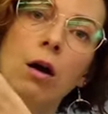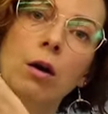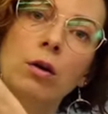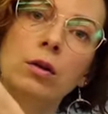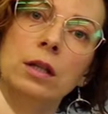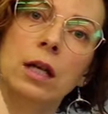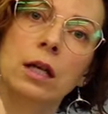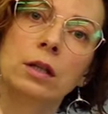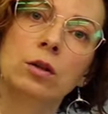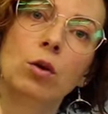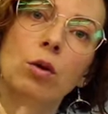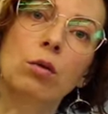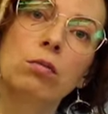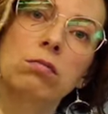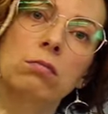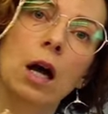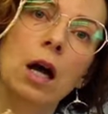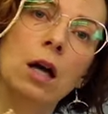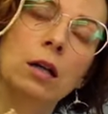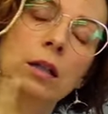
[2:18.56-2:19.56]
un
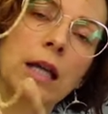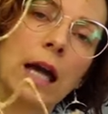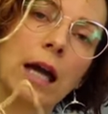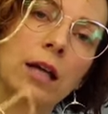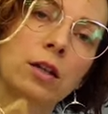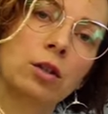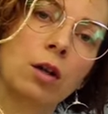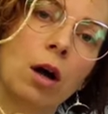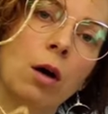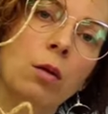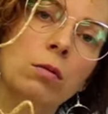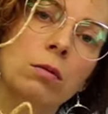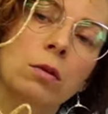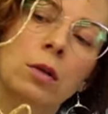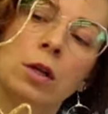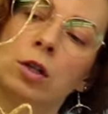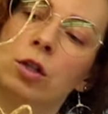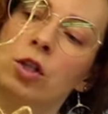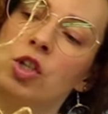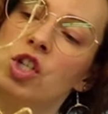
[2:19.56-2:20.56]
anneau en carton
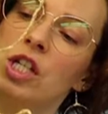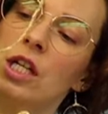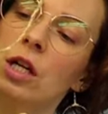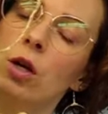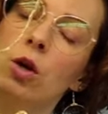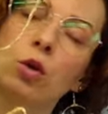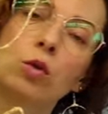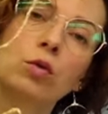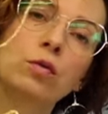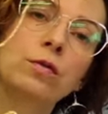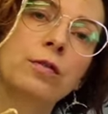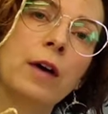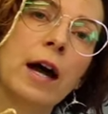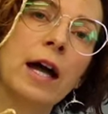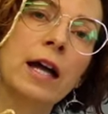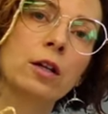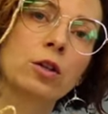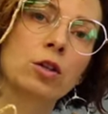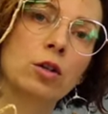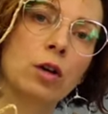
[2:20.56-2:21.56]
que j'ai
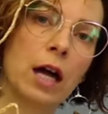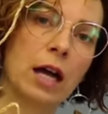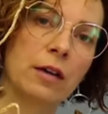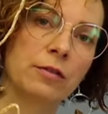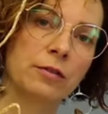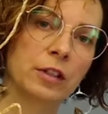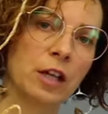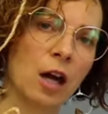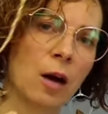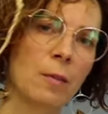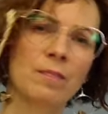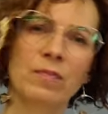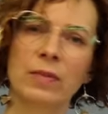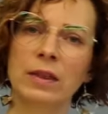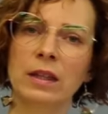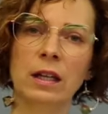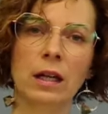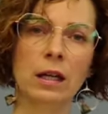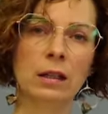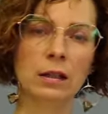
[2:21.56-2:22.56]
recouvert de raffia,
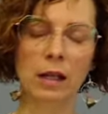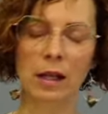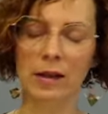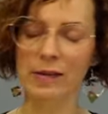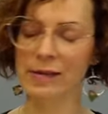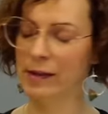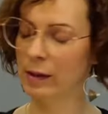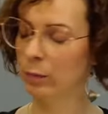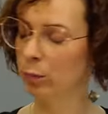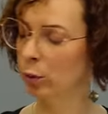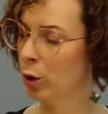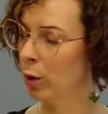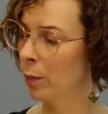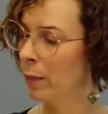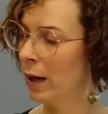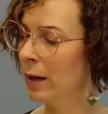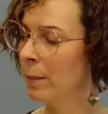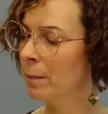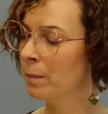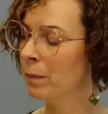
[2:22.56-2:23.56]
très très
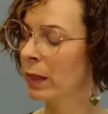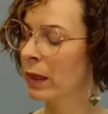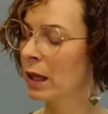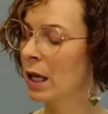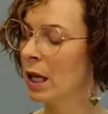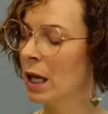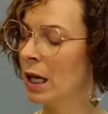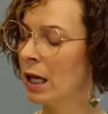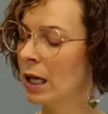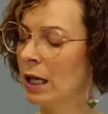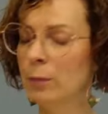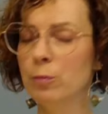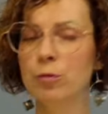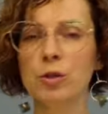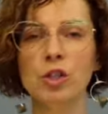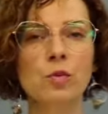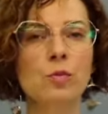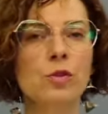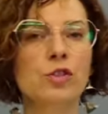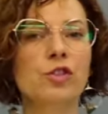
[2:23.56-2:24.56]
simplement. Et
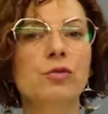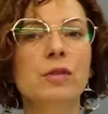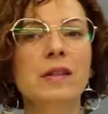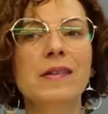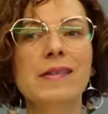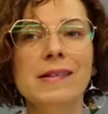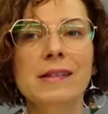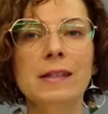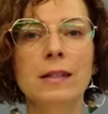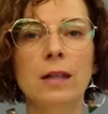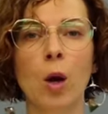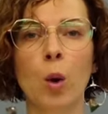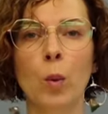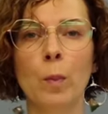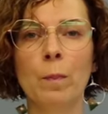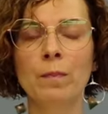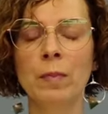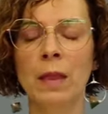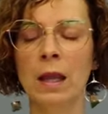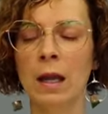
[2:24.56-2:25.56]
puis, je me suis dit
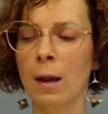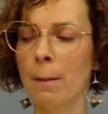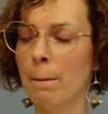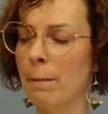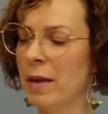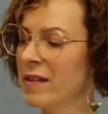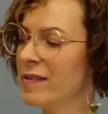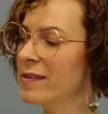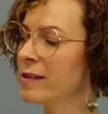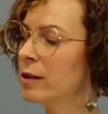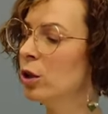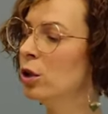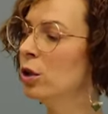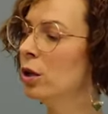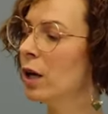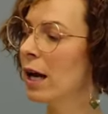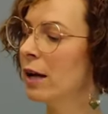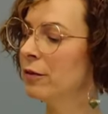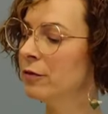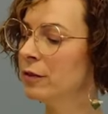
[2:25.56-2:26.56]
non, parce que
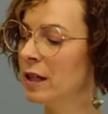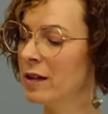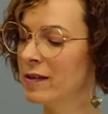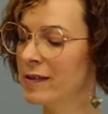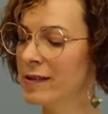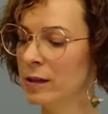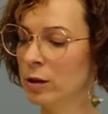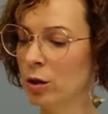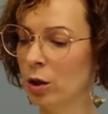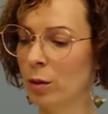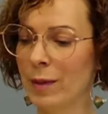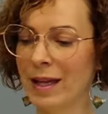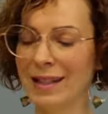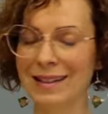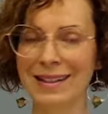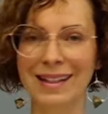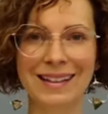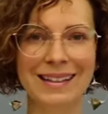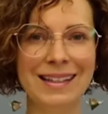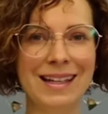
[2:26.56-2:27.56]
le raffia, c'est un
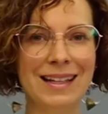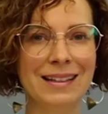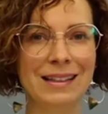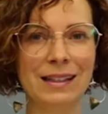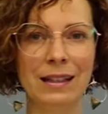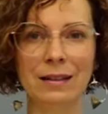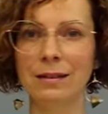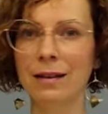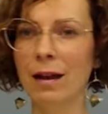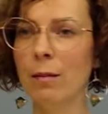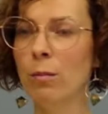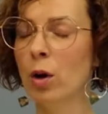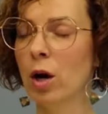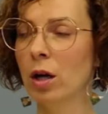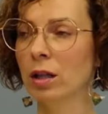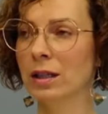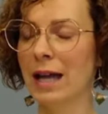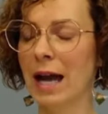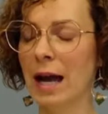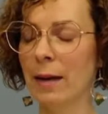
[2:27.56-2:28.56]
matériel qui est
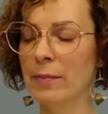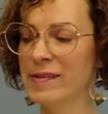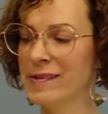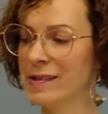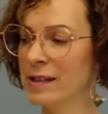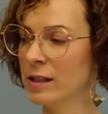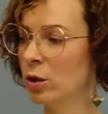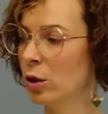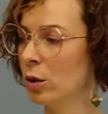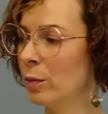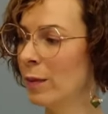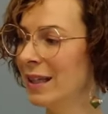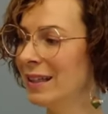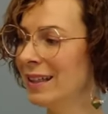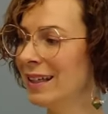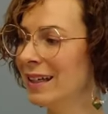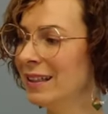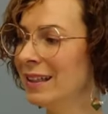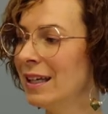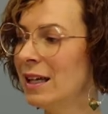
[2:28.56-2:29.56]
abordable, c'est un
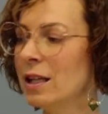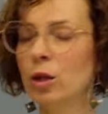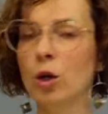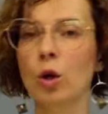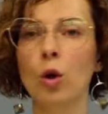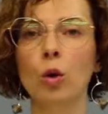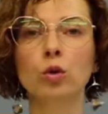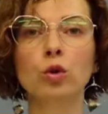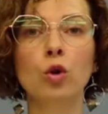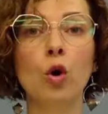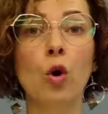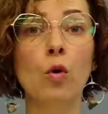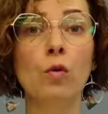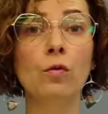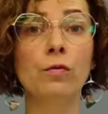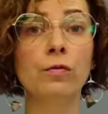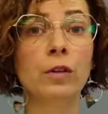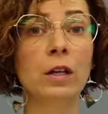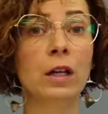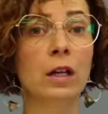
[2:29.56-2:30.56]
matériel qu'on
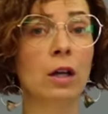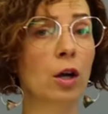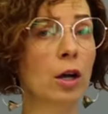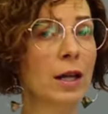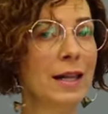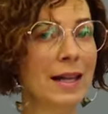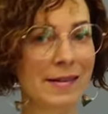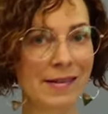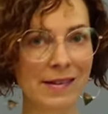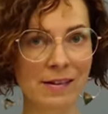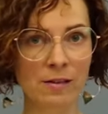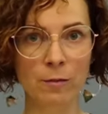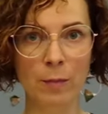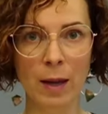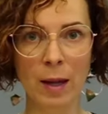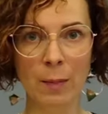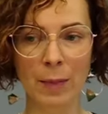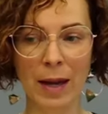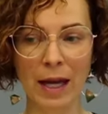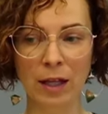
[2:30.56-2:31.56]
trouve
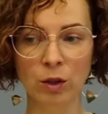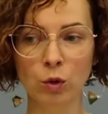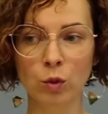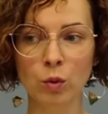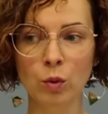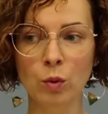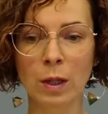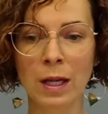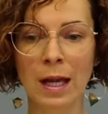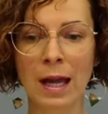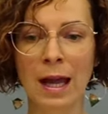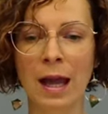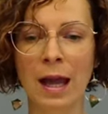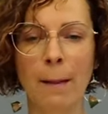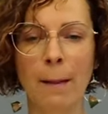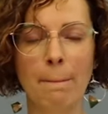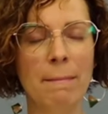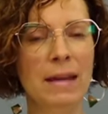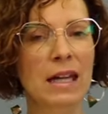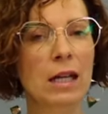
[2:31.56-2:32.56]
relativement partout,
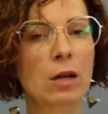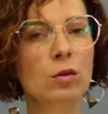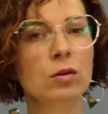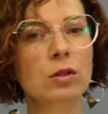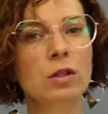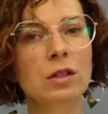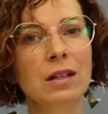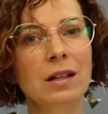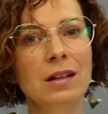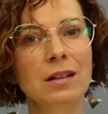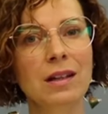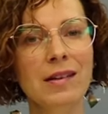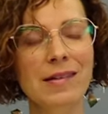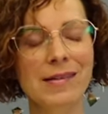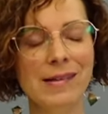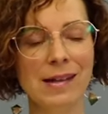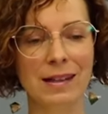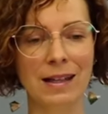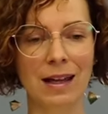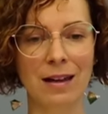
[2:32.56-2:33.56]
mais qu'on a
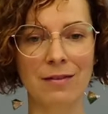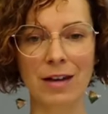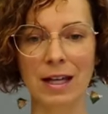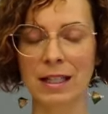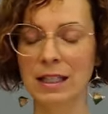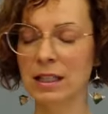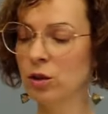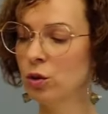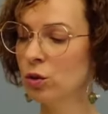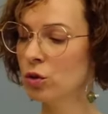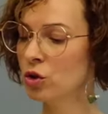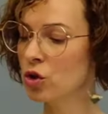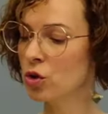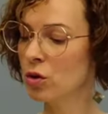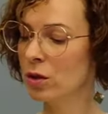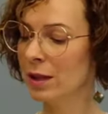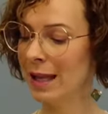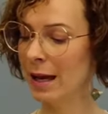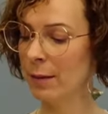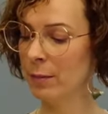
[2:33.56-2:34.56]
tendance à travailler
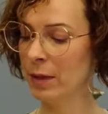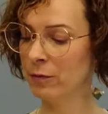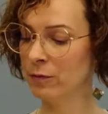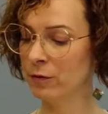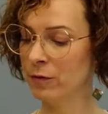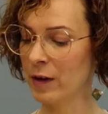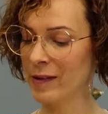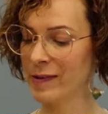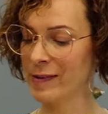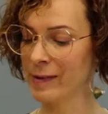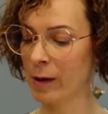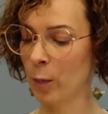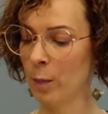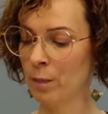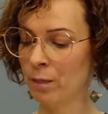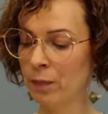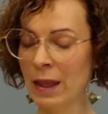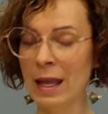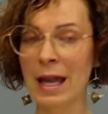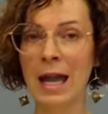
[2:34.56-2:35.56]
toujours de la même façon.
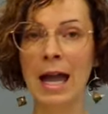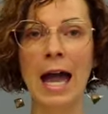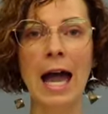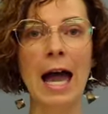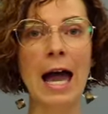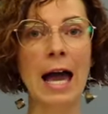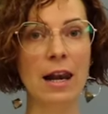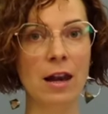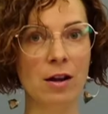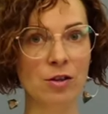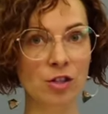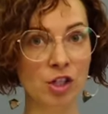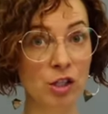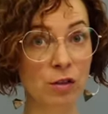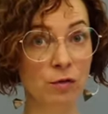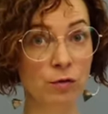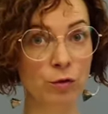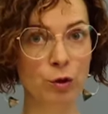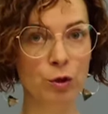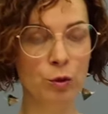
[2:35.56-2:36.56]
Alors
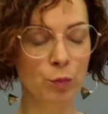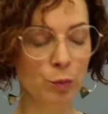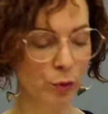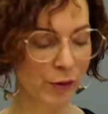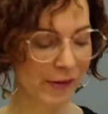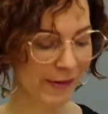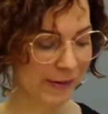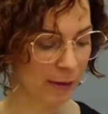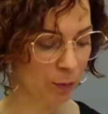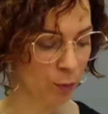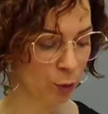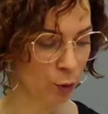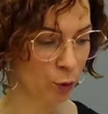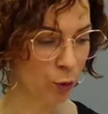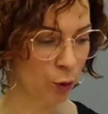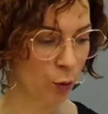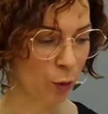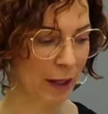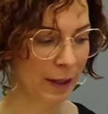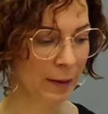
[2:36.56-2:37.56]
j'ai voulu pousser
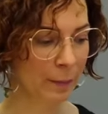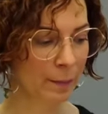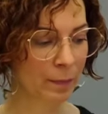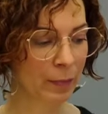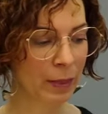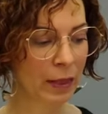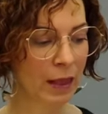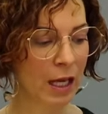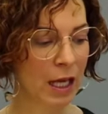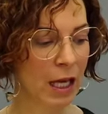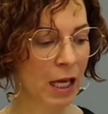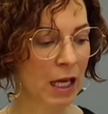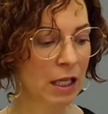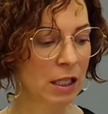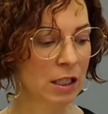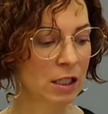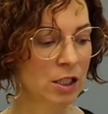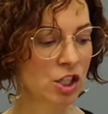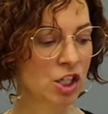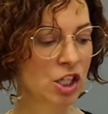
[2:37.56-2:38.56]
plus loin
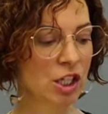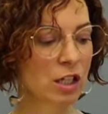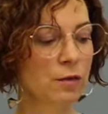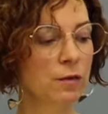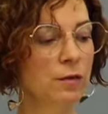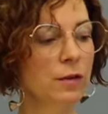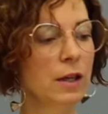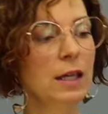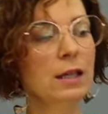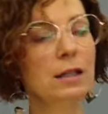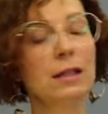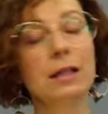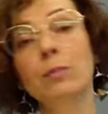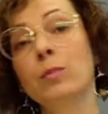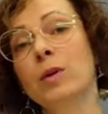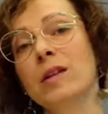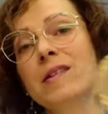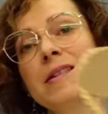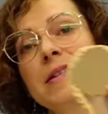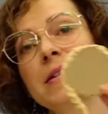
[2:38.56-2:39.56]
j'ai fait des
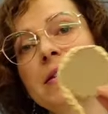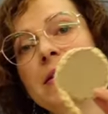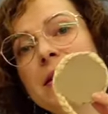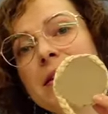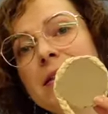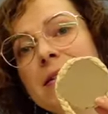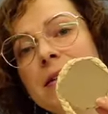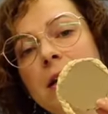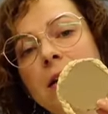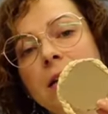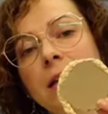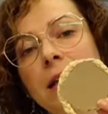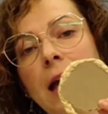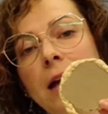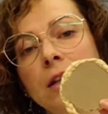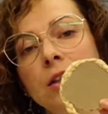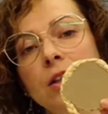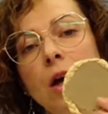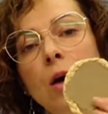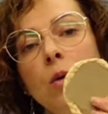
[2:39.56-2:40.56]
petits disques en
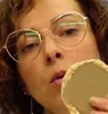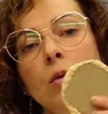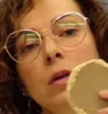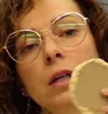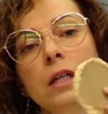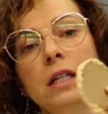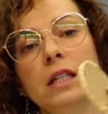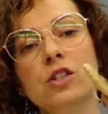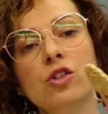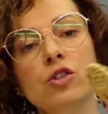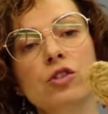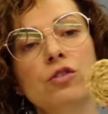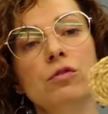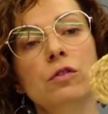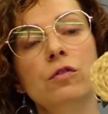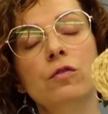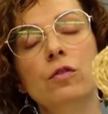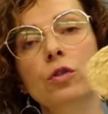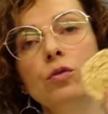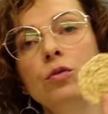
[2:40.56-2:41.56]
carton et je
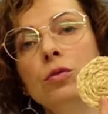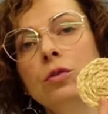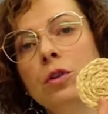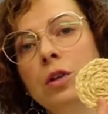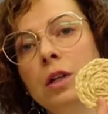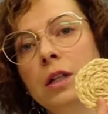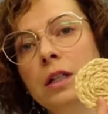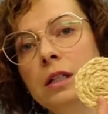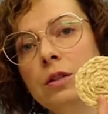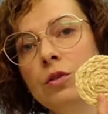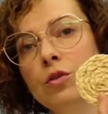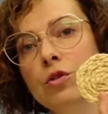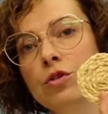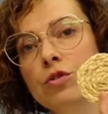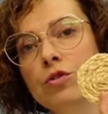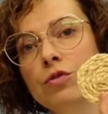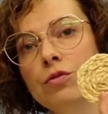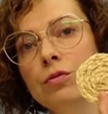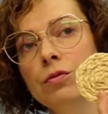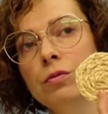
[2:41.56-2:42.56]
suis venue coller
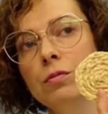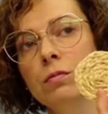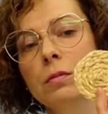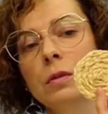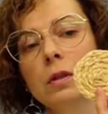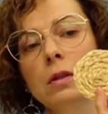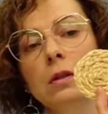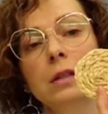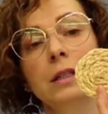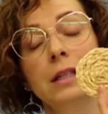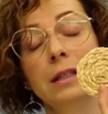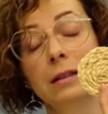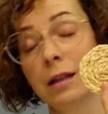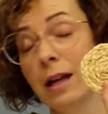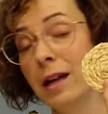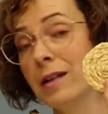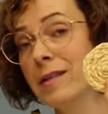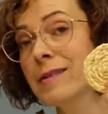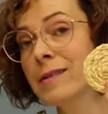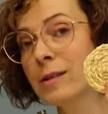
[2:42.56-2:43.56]
dessus des
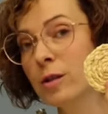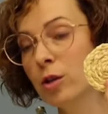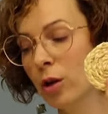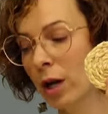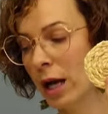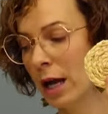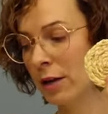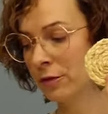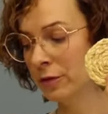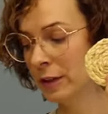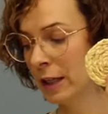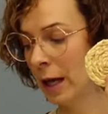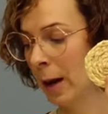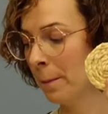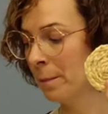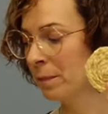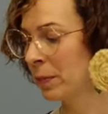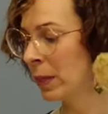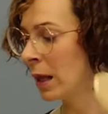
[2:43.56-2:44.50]
tresses de raffia